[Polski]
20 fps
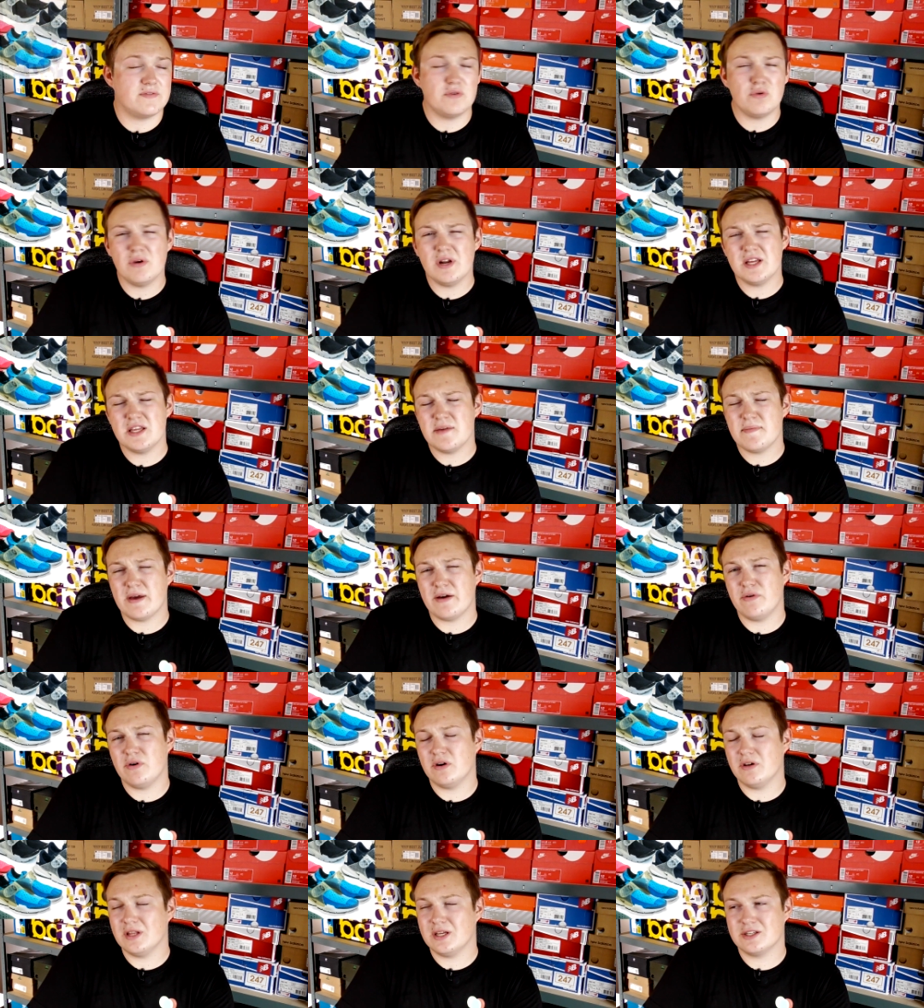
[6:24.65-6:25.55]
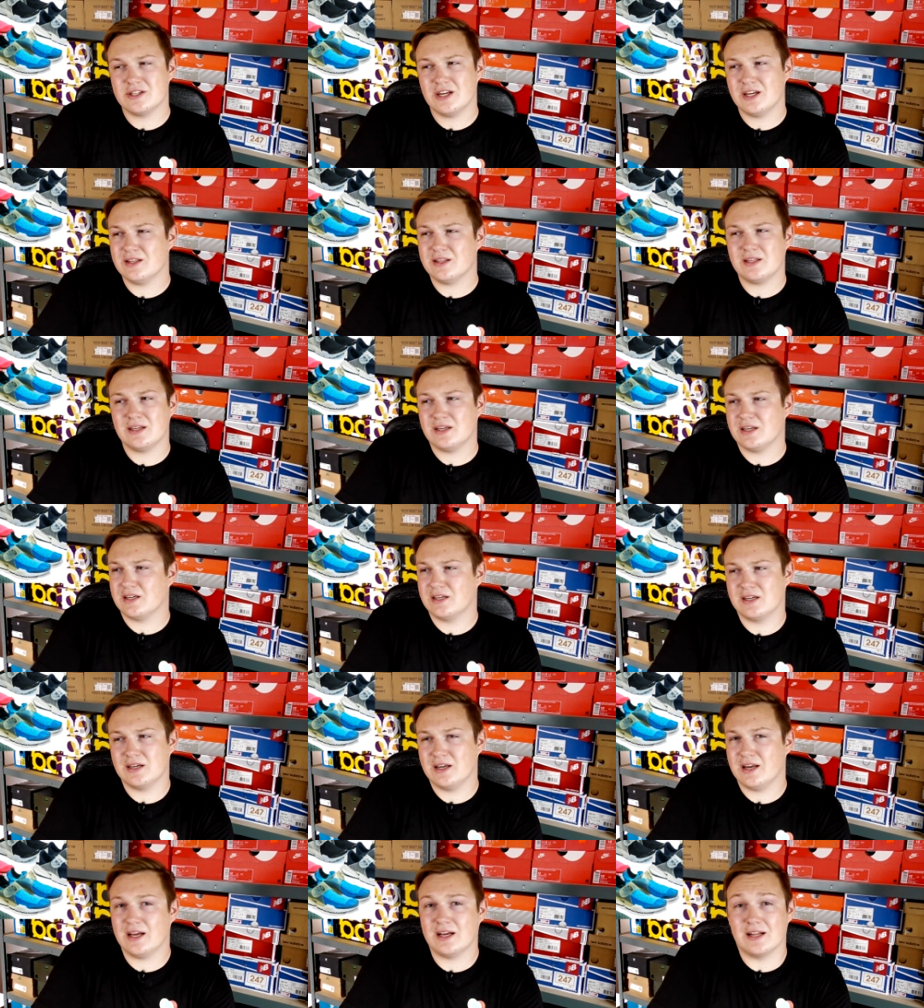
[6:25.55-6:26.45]
W ogóle nie miały one żadnych
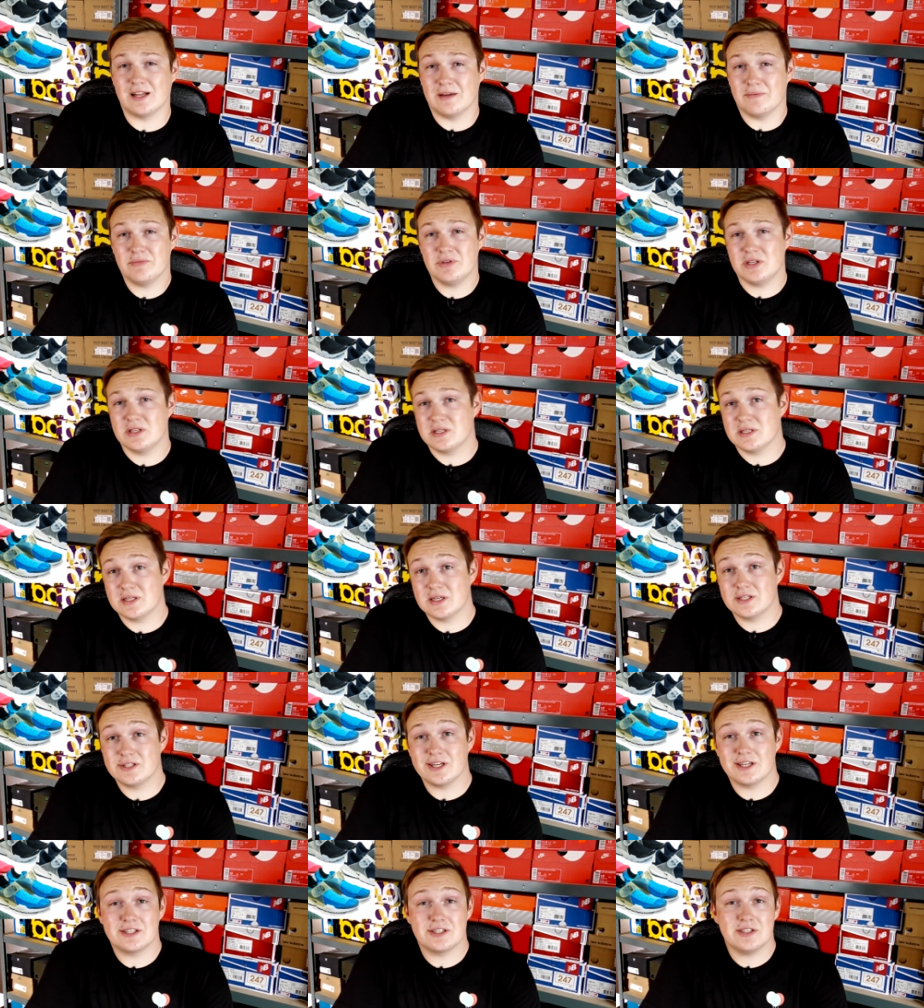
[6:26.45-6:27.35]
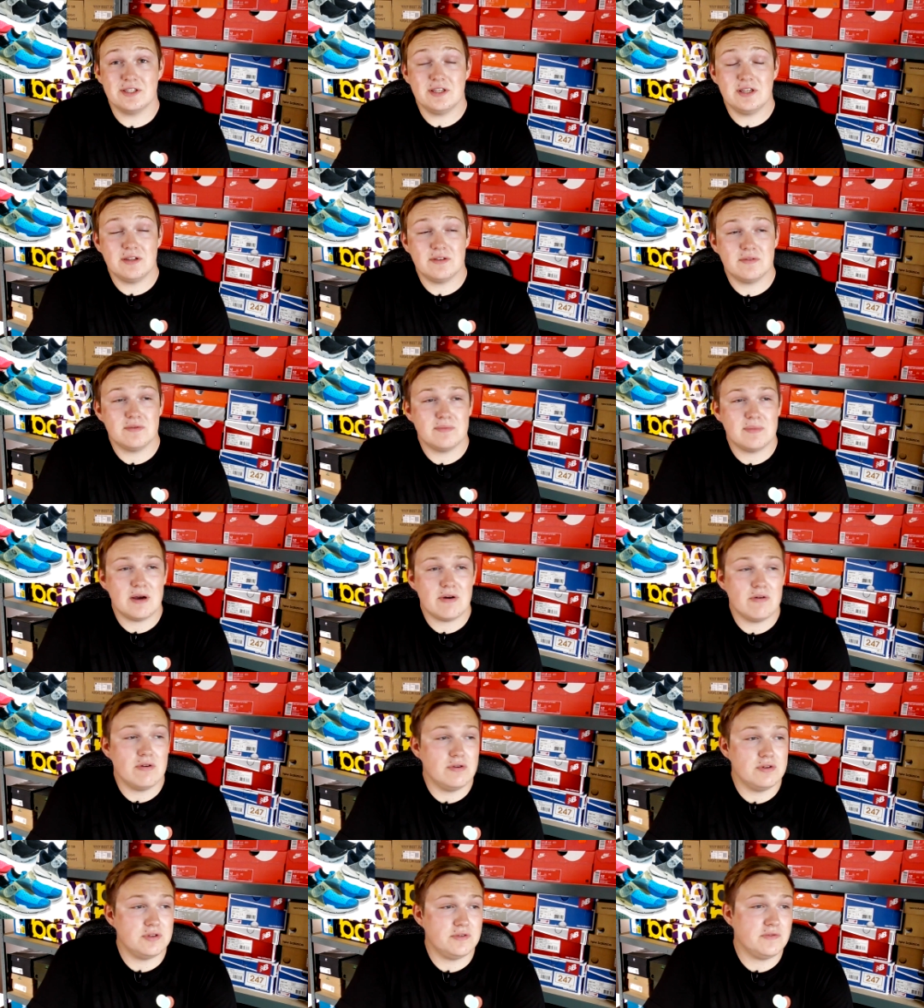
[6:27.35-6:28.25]
reklam, nic z tych rzeczy. Nie,
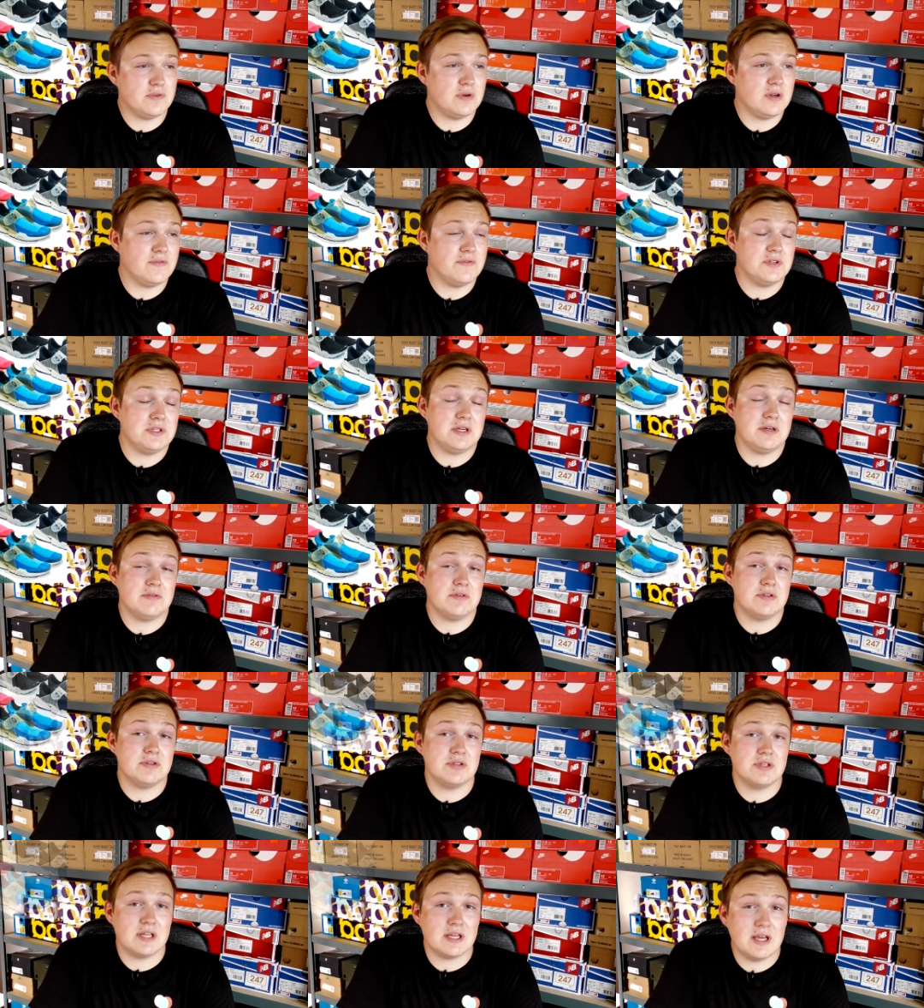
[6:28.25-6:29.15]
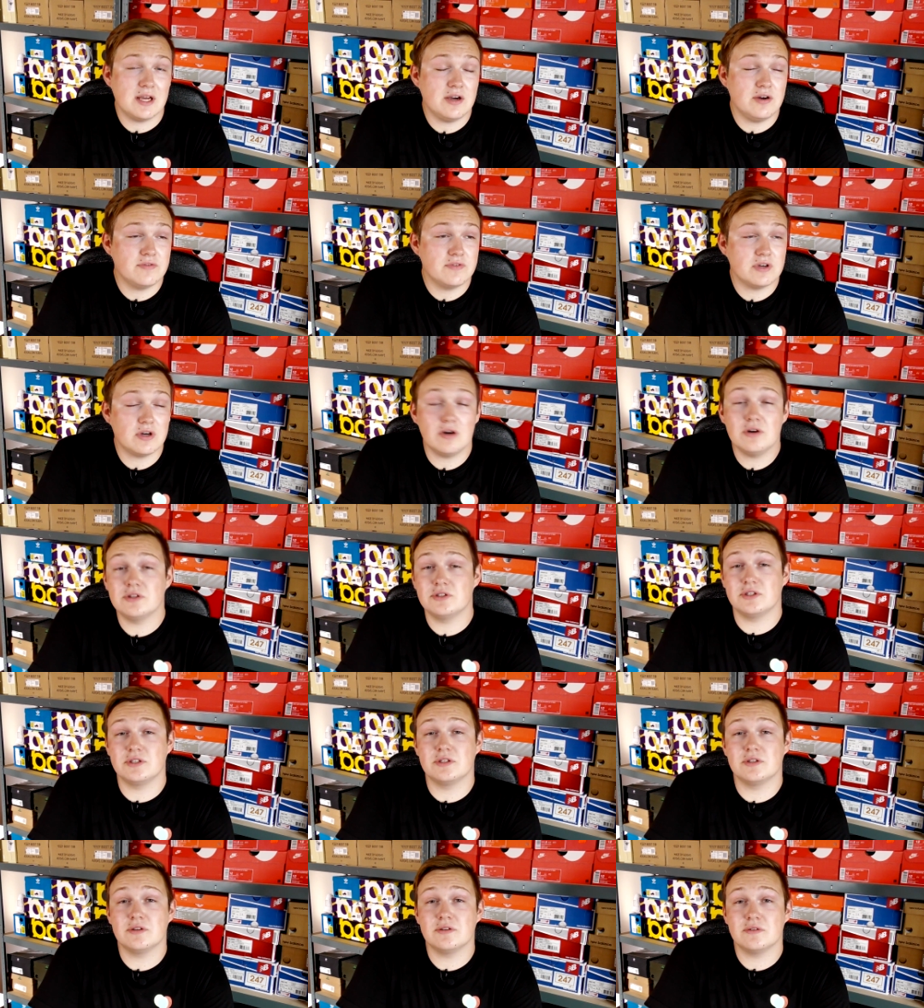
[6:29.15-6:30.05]
mało ludzi w ogóle wiedziało, że coś takiego
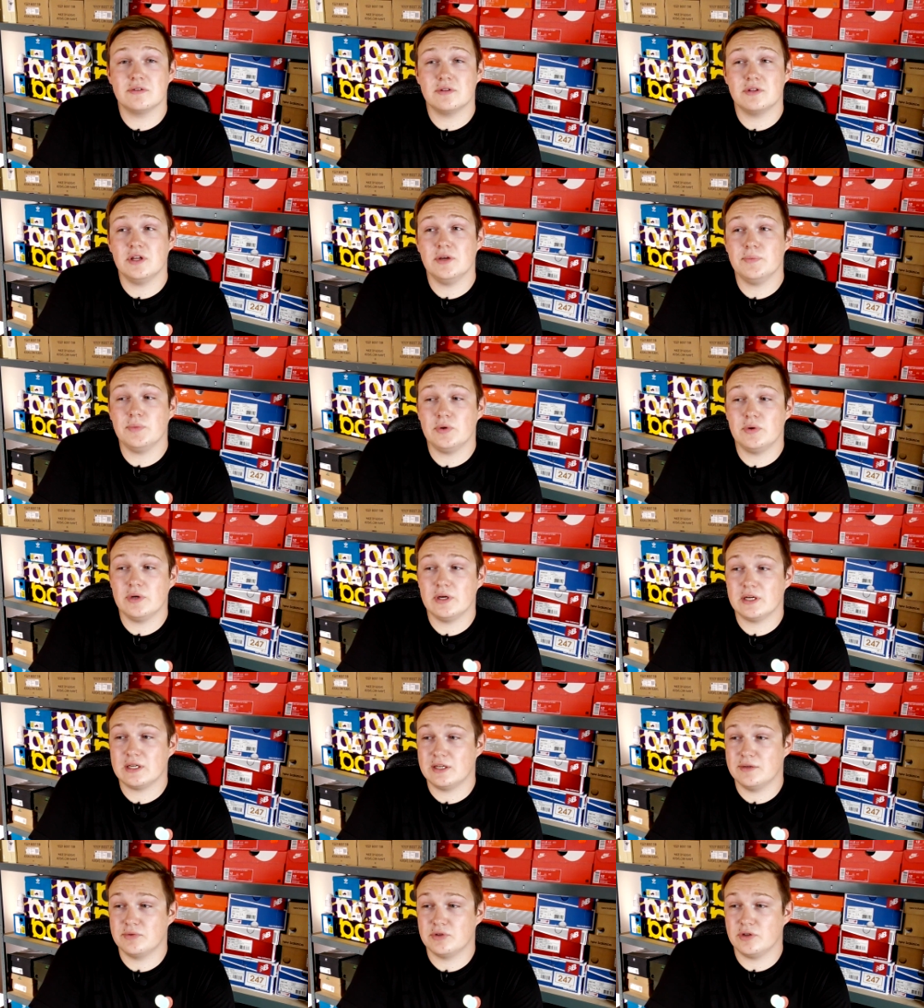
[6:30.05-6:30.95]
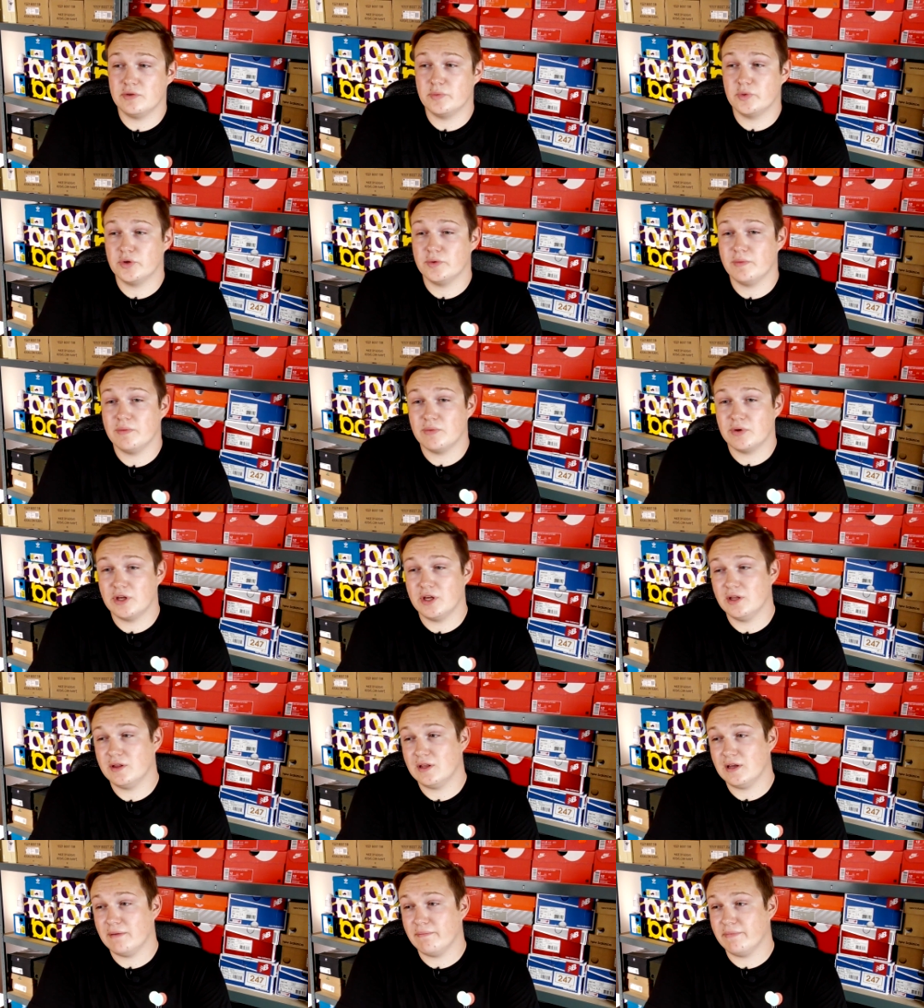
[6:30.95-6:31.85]
wychodzi. No, nie były jakimś olbrzymim
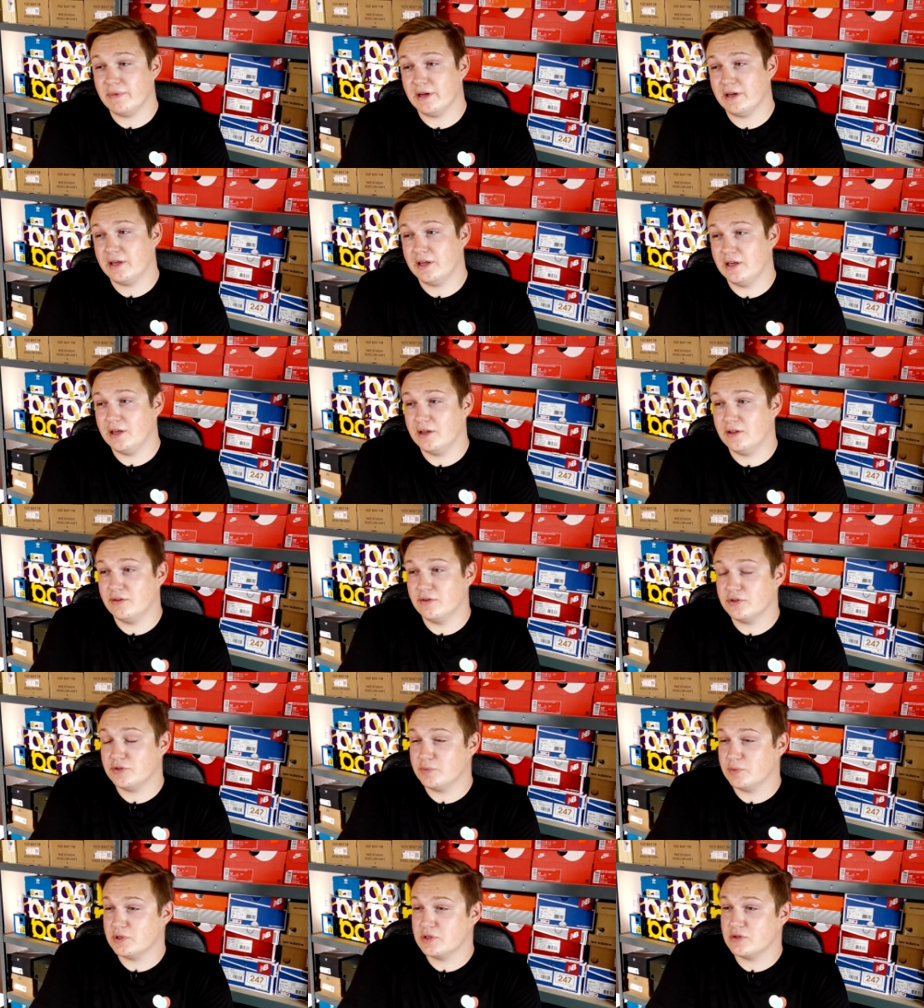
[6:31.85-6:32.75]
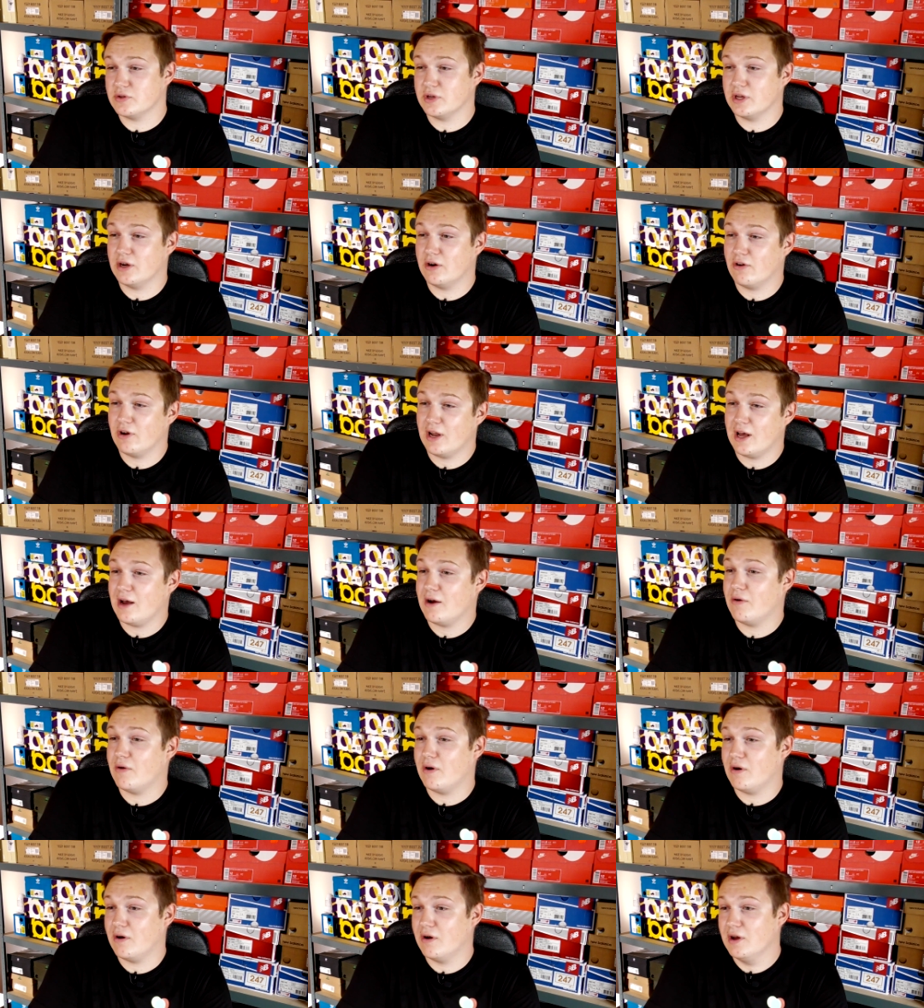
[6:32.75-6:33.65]
hitem, Nike dość mocno je
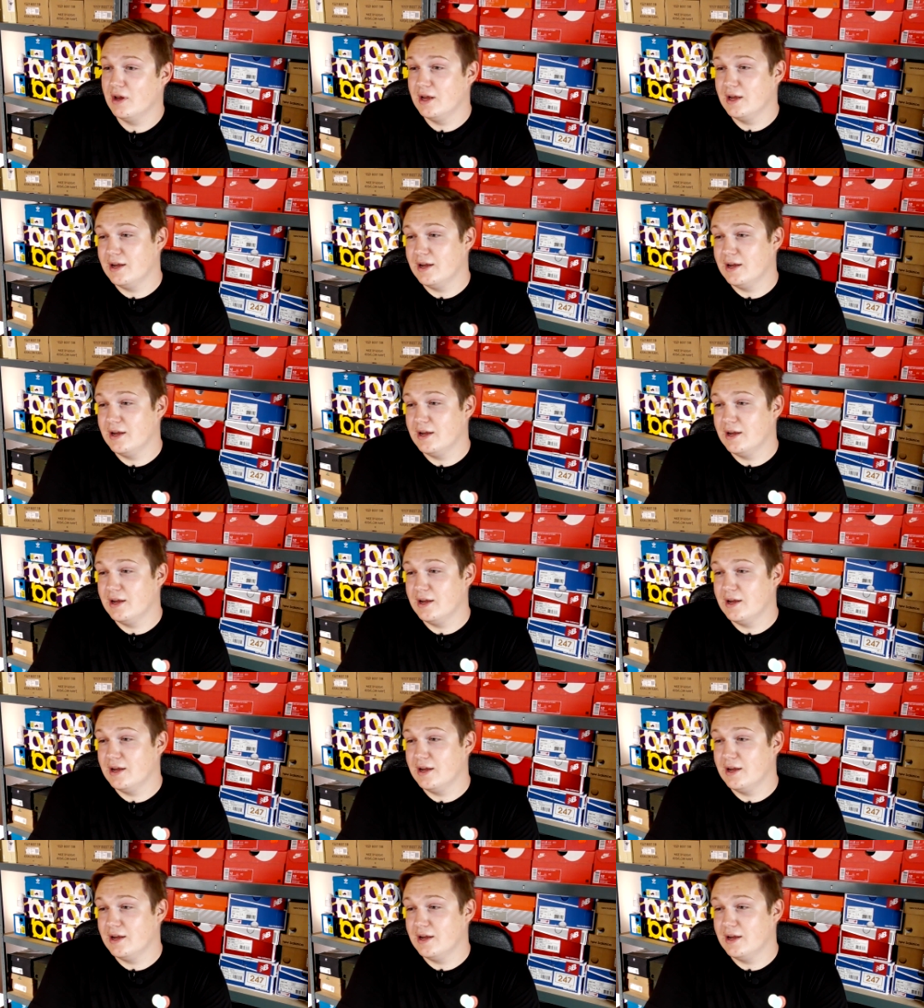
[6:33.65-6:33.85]
olało.